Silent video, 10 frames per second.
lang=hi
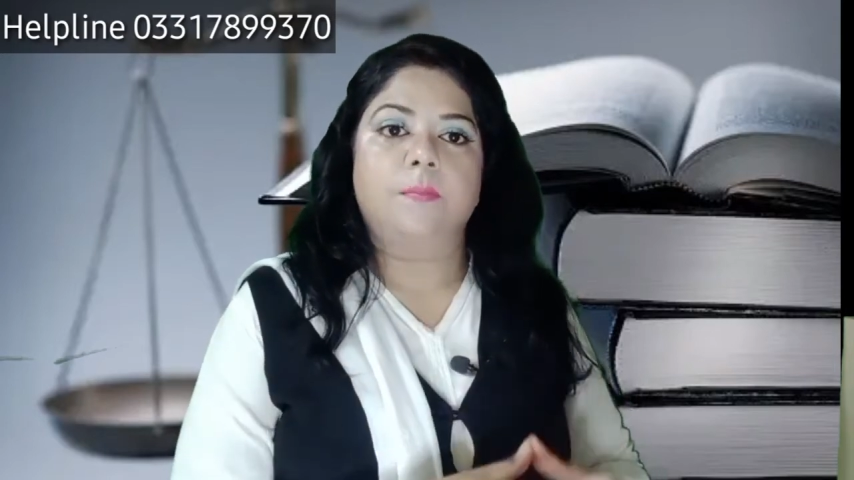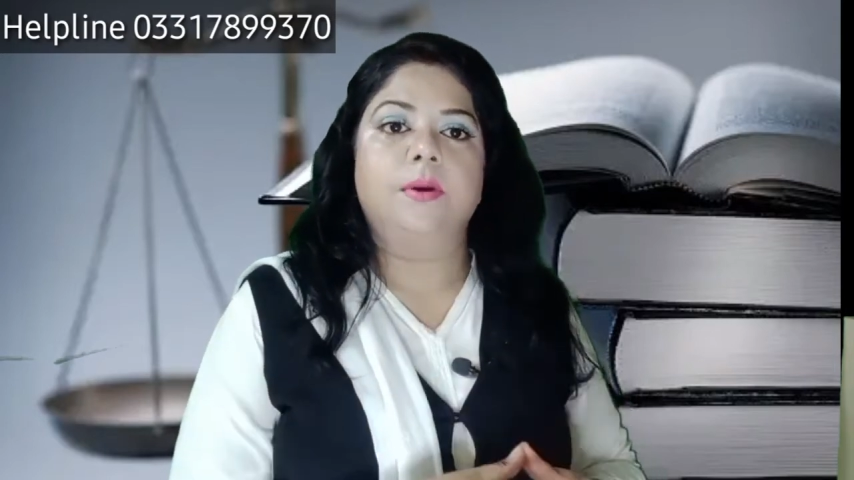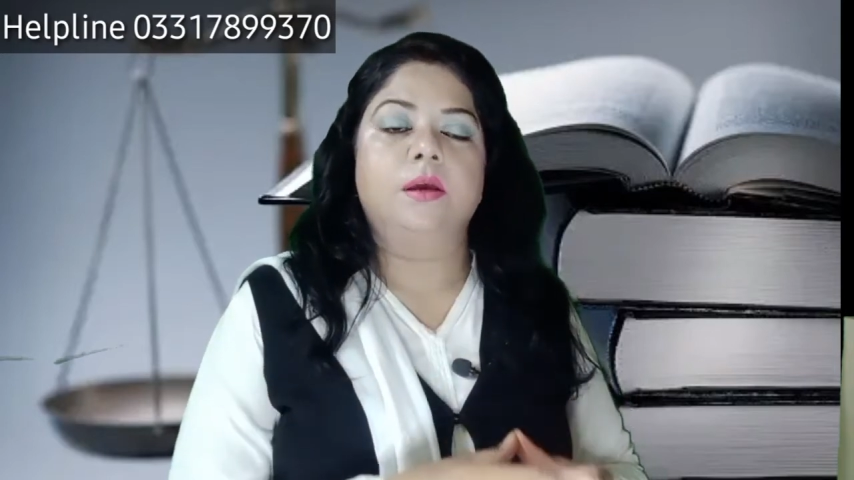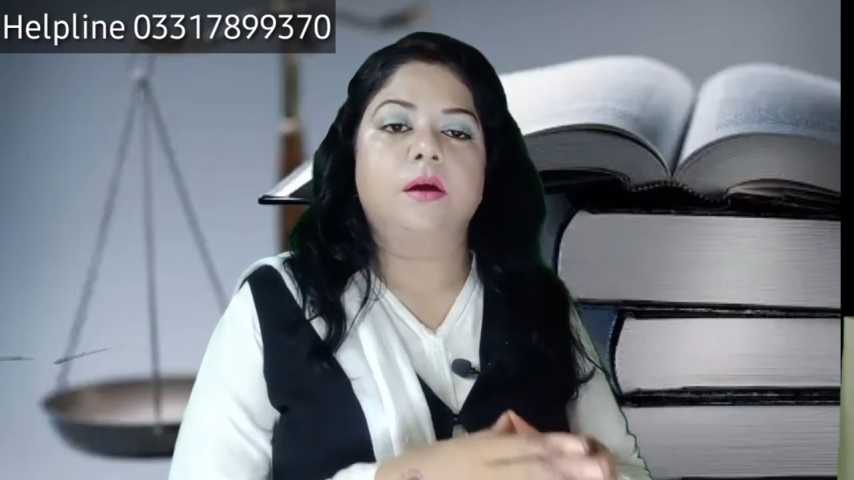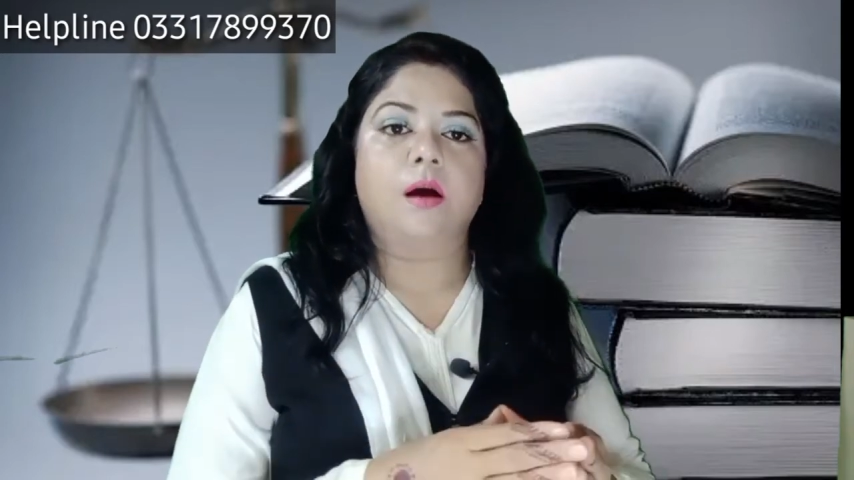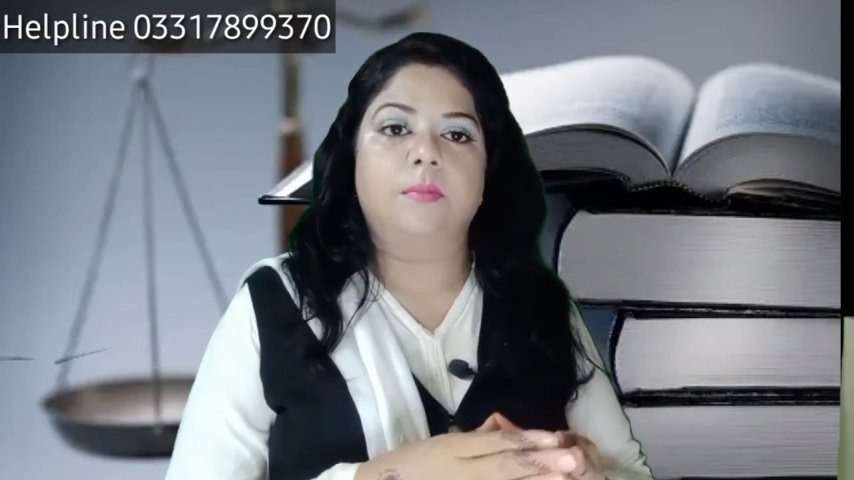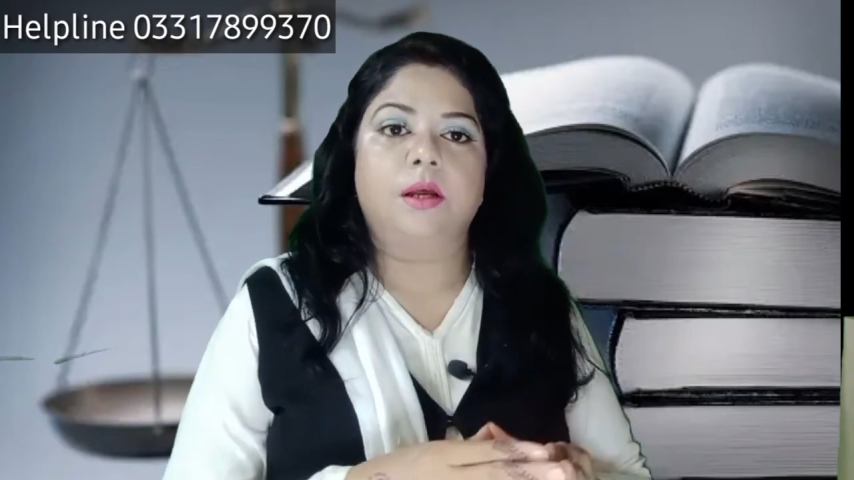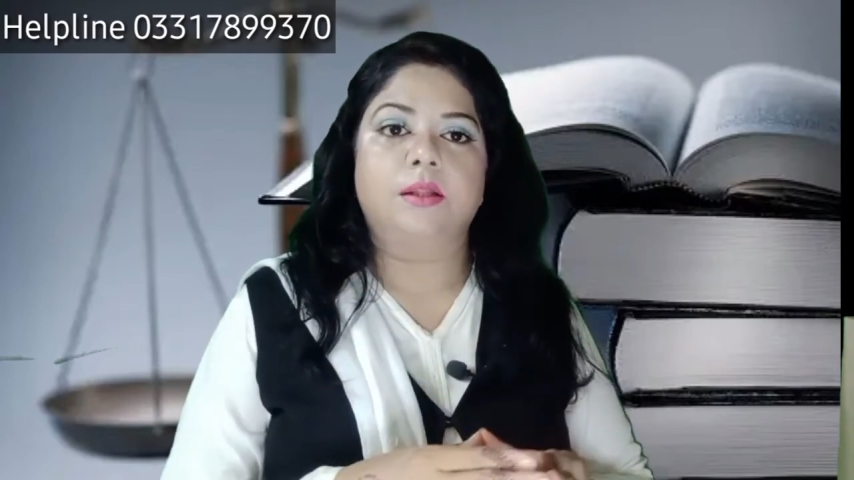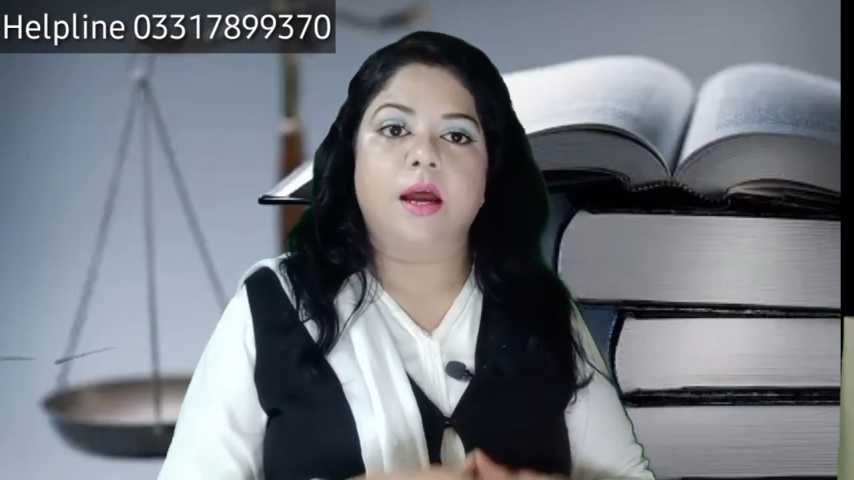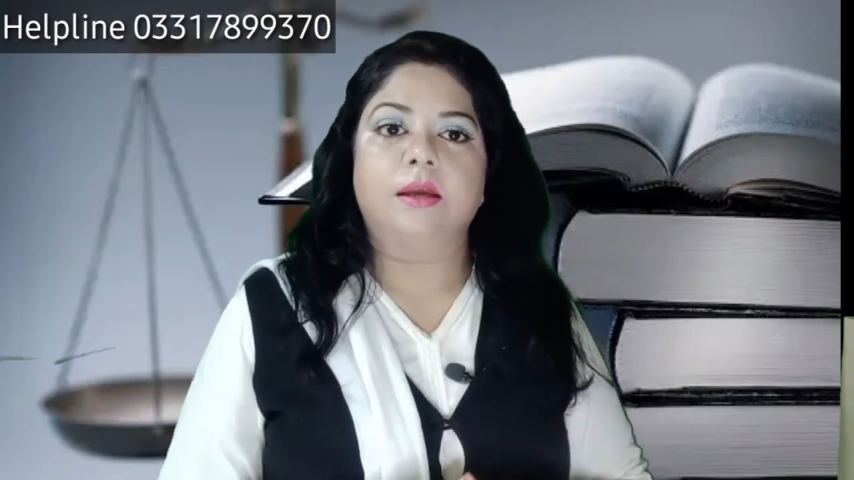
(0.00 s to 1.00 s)
अभी
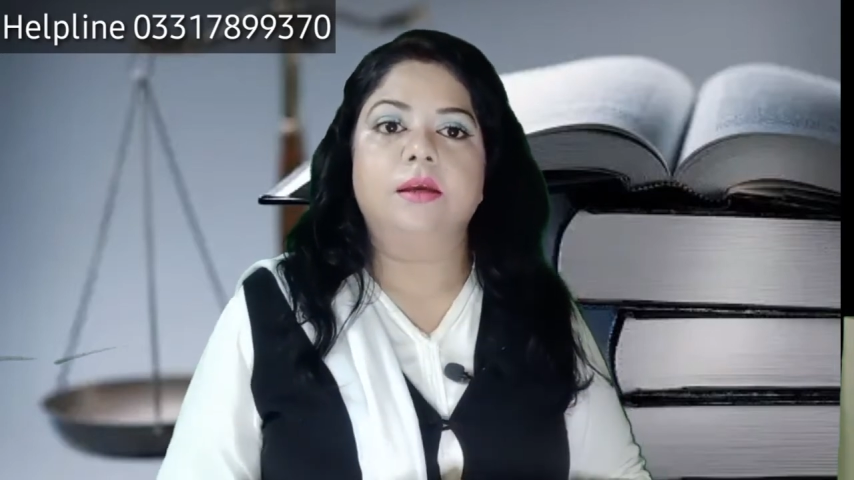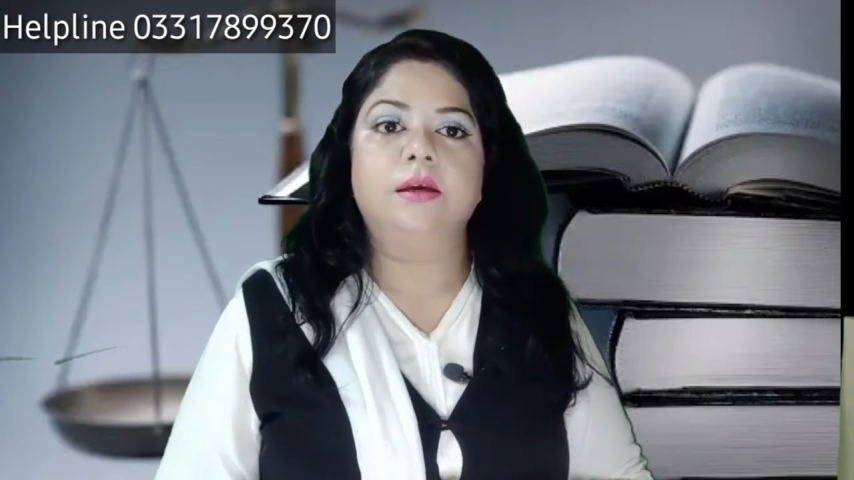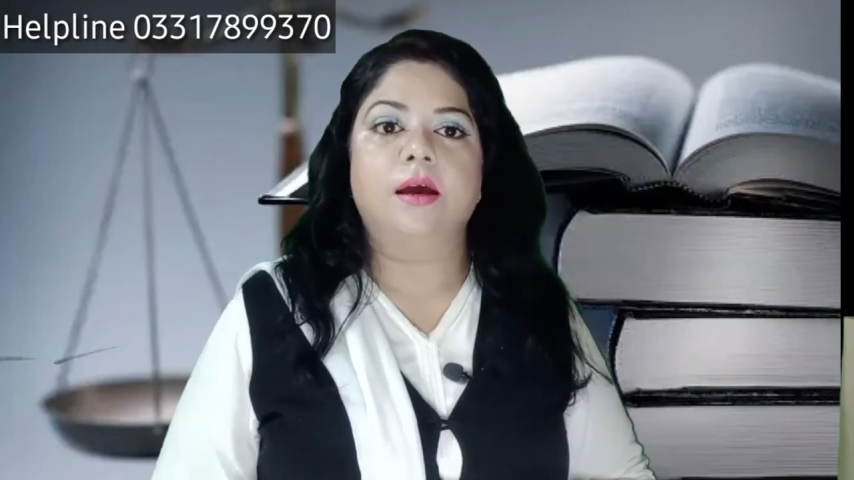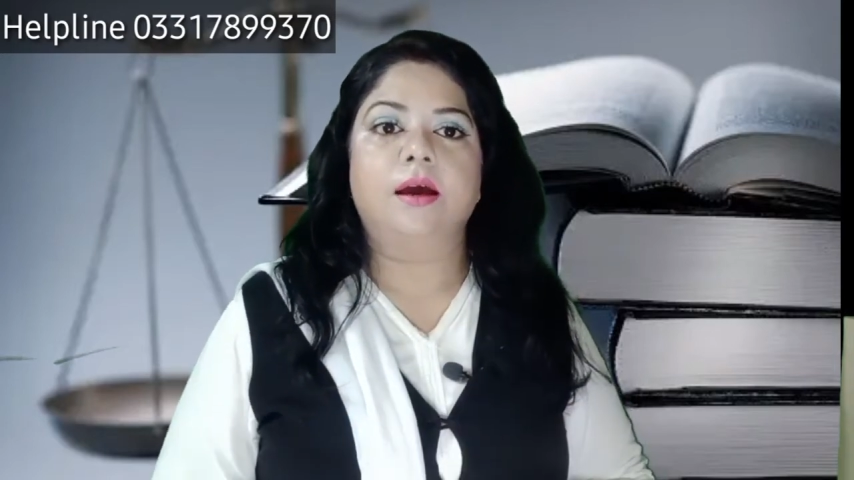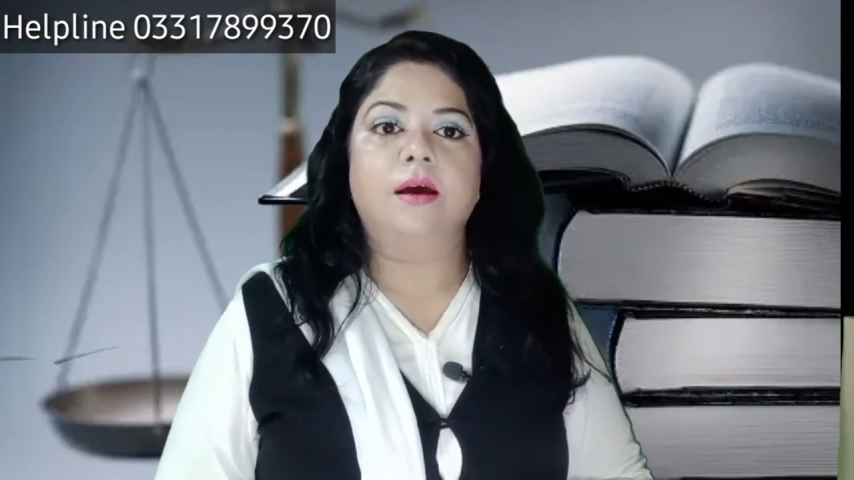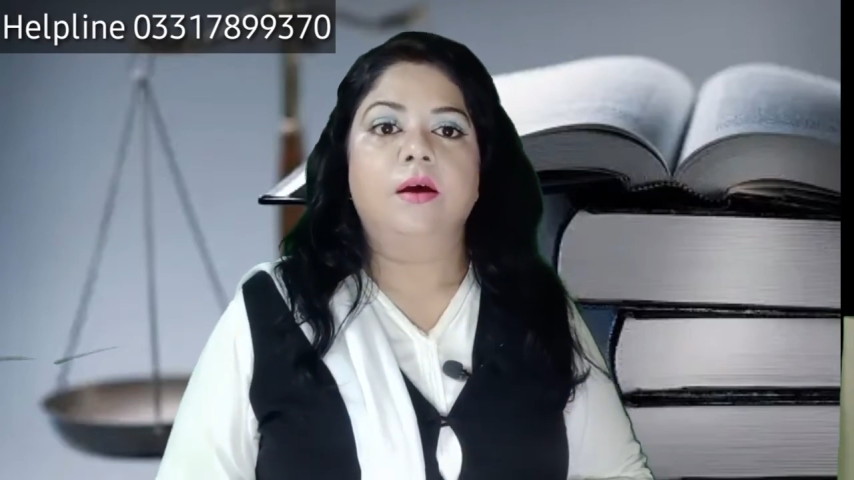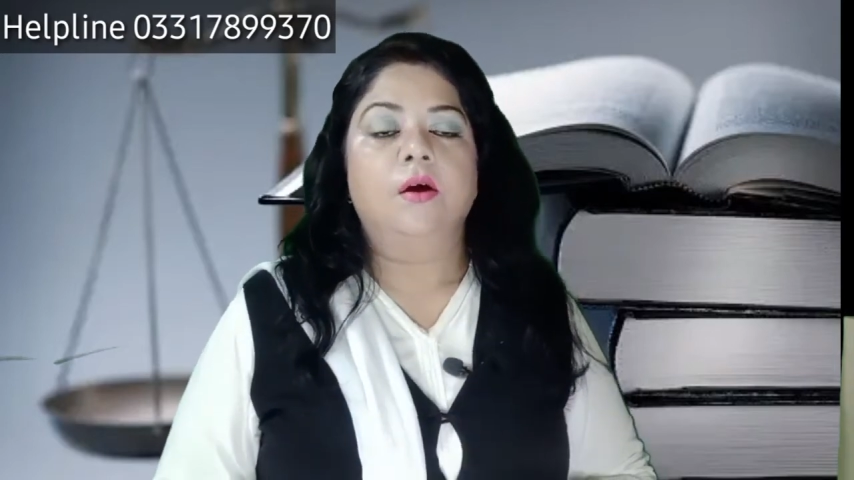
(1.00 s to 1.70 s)
काबिल अदायगी है